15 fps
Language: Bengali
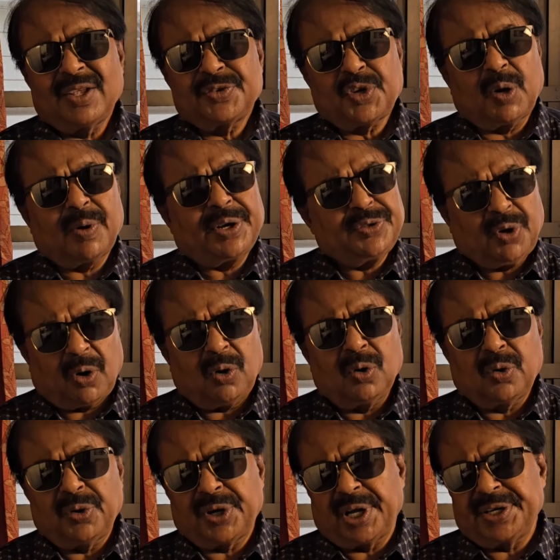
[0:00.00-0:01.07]
সবাই দখল
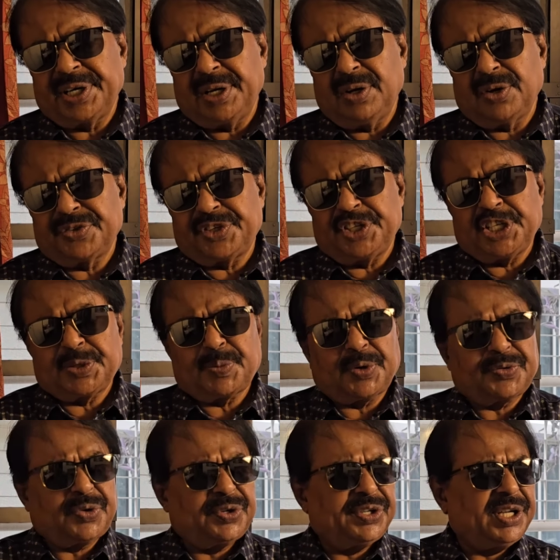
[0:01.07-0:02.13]
করে নিল
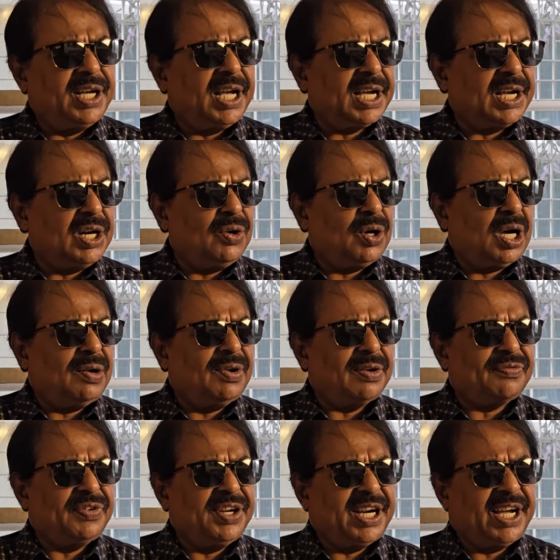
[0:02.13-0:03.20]
জিনিসপত্র নিয়ে গেল আবার
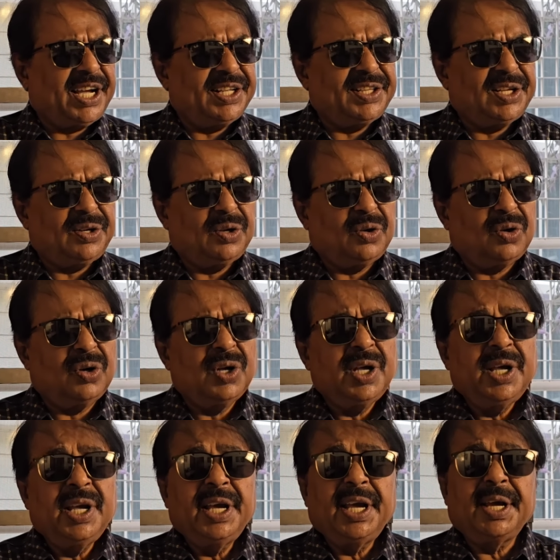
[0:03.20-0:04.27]
ফিরে দিল
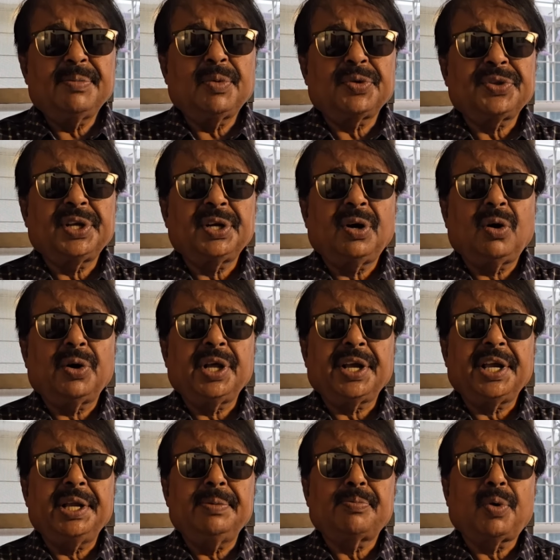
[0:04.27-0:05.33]
এর মধ্যে না অনেক
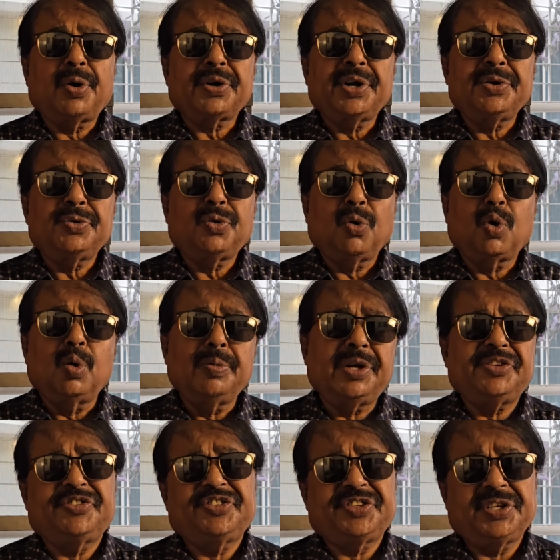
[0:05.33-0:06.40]
ইম্পর্টেন্ট
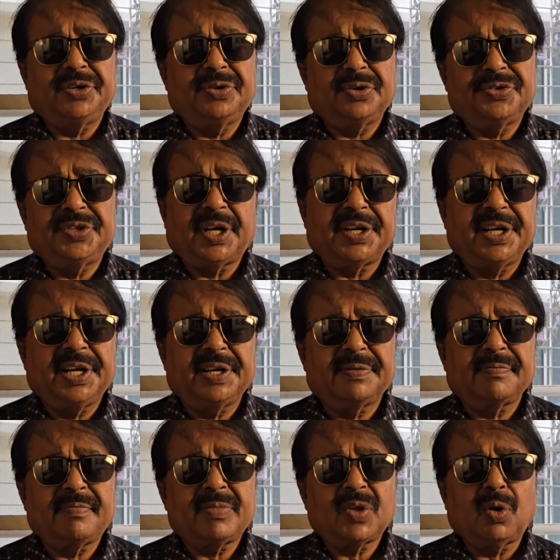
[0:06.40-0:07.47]
ডকুমেন্টস ছিল জানেন
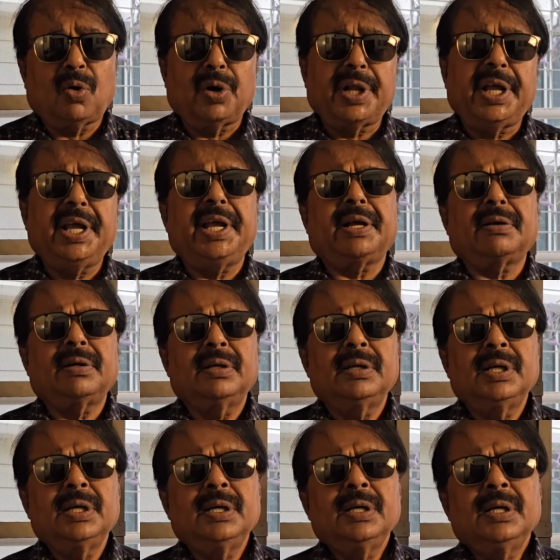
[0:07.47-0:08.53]
অনেক
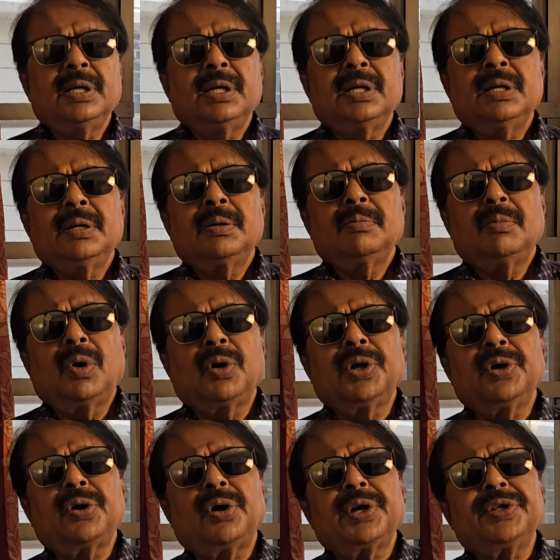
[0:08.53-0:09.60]
মনে
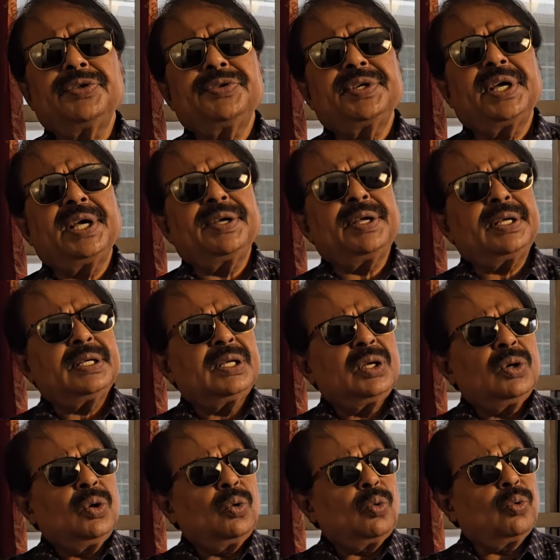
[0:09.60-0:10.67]
করেন যে
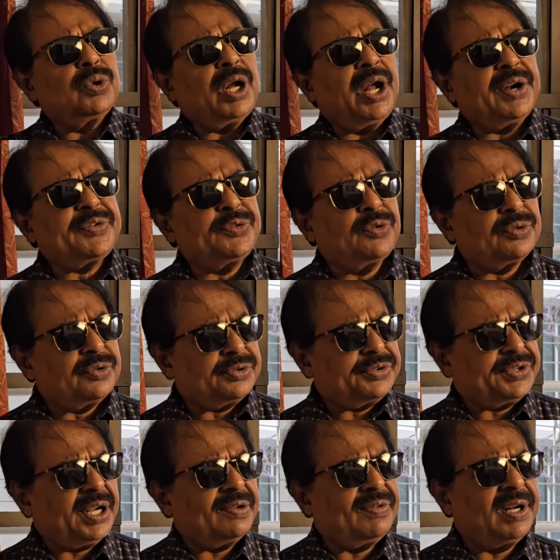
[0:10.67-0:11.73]
ওনার
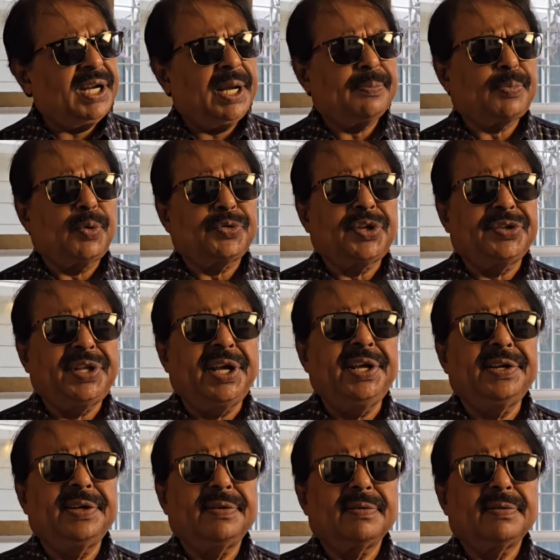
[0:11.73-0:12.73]
টেবিলে প্রতিদিন